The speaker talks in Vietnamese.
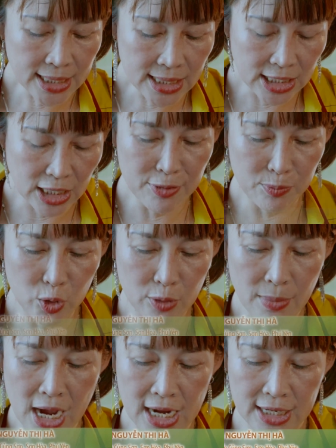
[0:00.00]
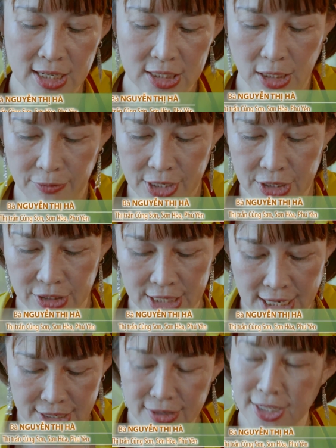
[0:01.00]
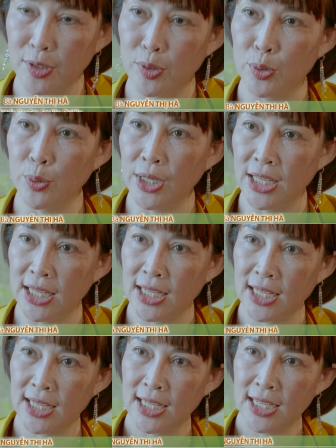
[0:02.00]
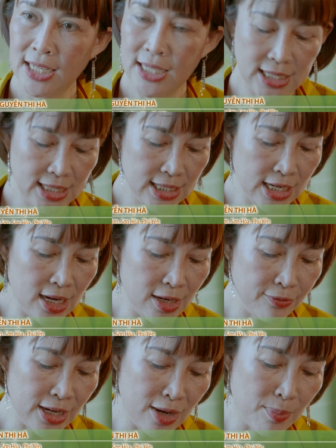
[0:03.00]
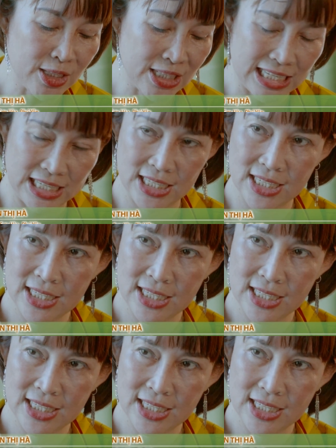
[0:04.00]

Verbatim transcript: cái cơ sở mình mua thịt bò là cơ sở phải được giấy chứng nhận của thú y à, nó là phải là bò sạch